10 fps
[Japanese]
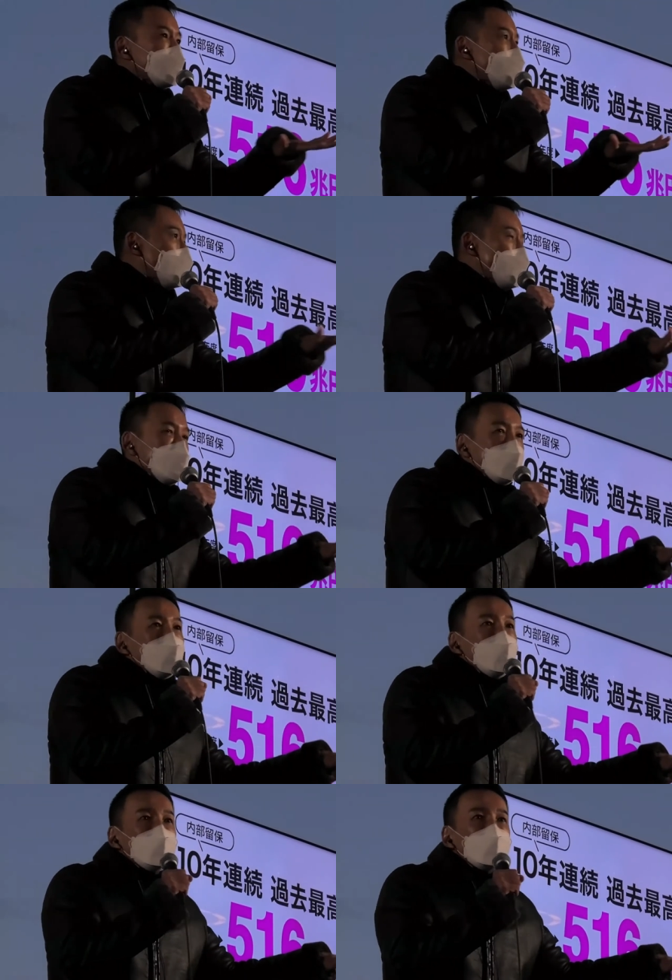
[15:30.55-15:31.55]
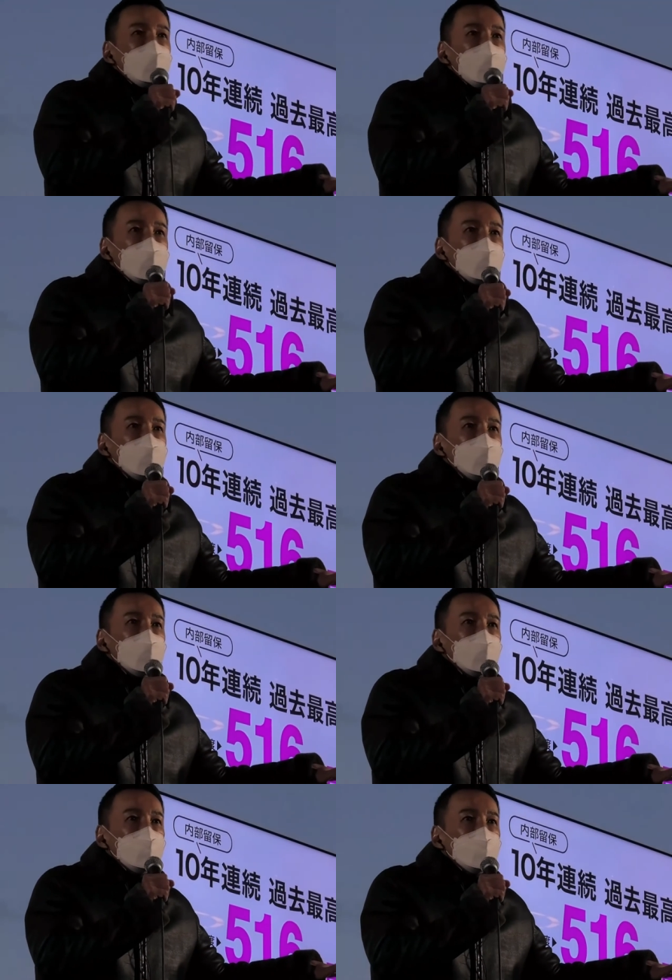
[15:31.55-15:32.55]
から見たら皆さんお仲間ではありま
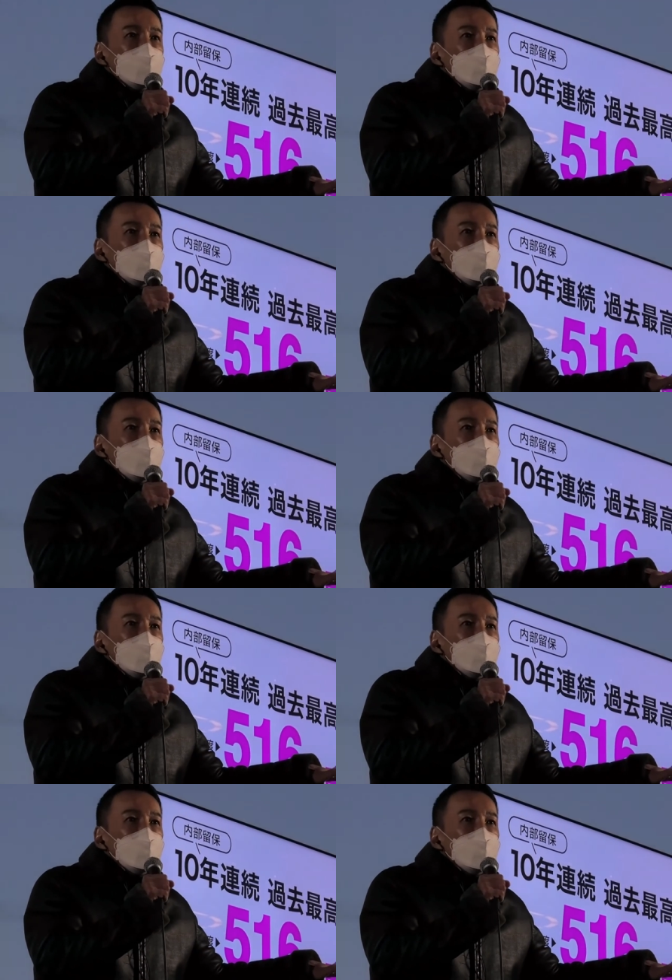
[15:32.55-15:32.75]
せん